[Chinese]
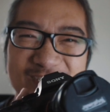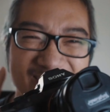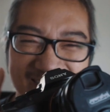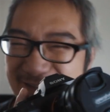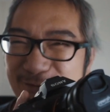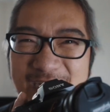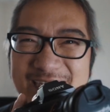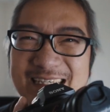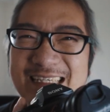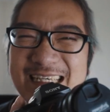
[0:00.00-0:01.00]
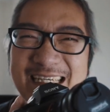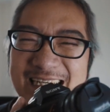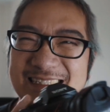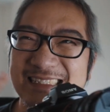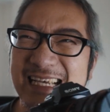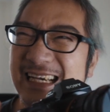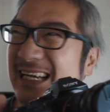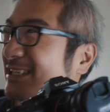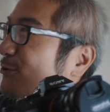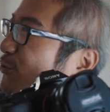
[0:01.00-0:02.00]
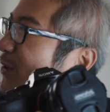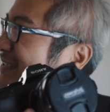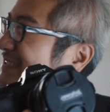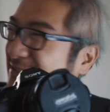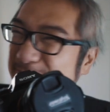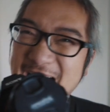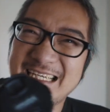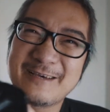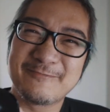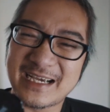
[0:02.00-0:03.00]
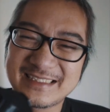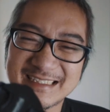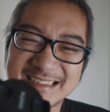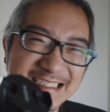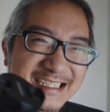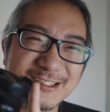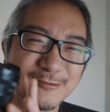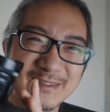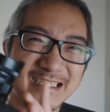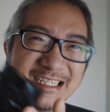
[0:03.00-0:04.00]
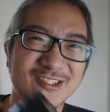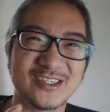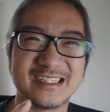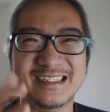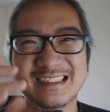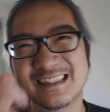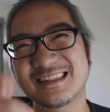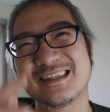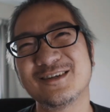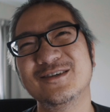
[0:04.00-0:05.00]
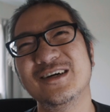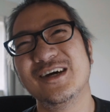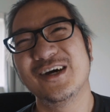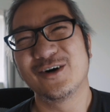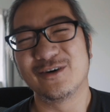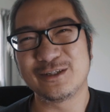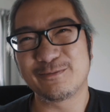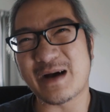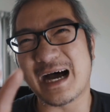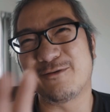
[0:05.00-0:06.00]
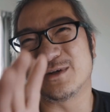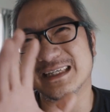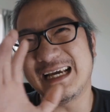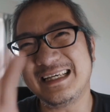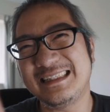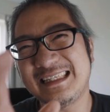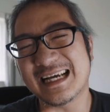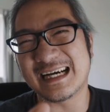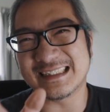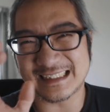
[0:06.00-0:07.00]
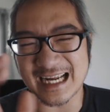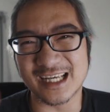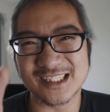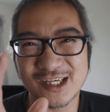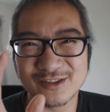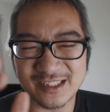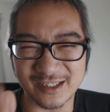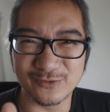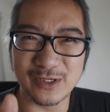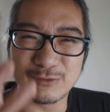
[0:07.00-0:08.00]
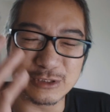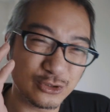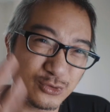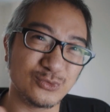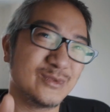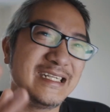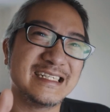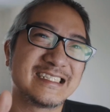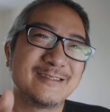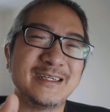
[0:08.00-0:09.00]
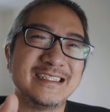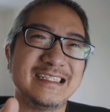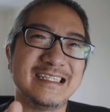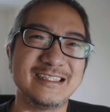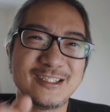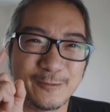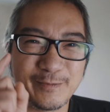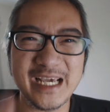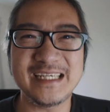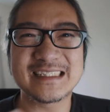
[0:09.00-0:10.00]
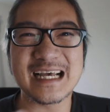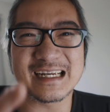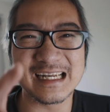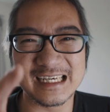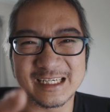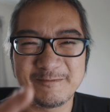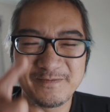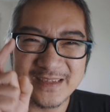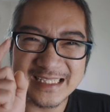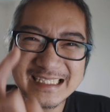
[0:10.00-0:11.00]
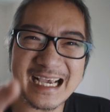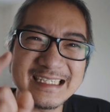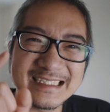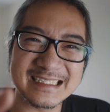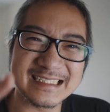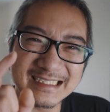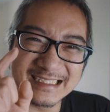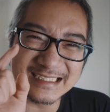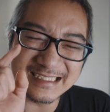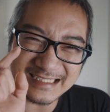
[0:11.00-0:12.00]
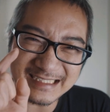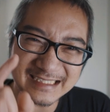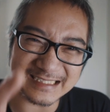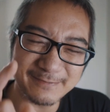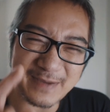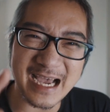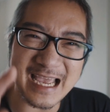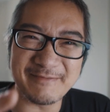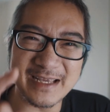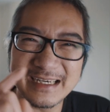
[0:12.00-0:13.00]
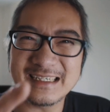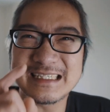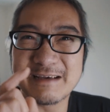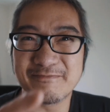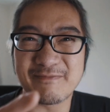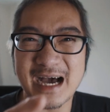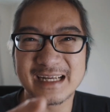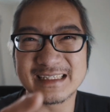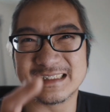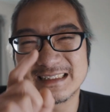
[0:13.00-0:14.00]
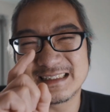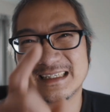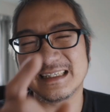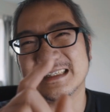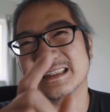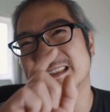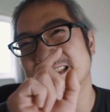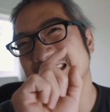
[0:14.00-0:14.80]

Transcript: 者之王，但是在很光的白天拍摄，这个就不可以。所以这时候我就把我的 A7R 打造成为我主力的视频机，就配上了蔡司十八 mm 二点八的这个